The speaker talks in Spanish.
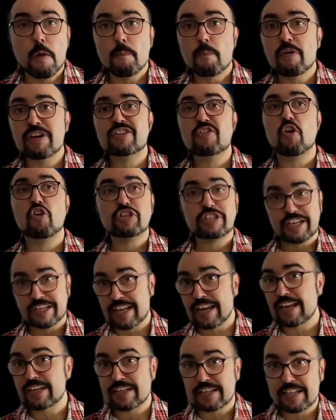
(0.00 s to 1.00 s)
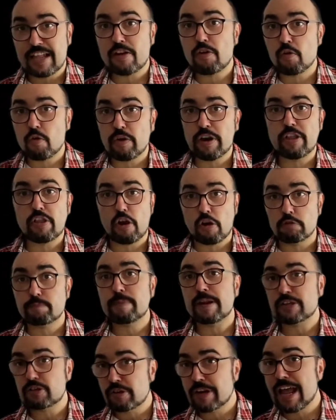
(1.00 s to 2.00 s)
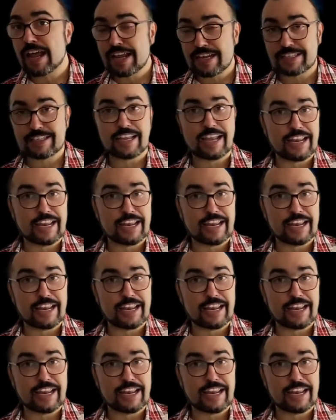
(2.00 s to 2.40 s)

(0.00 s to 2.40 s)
pues cosas que les están ocurriendo a los personajes,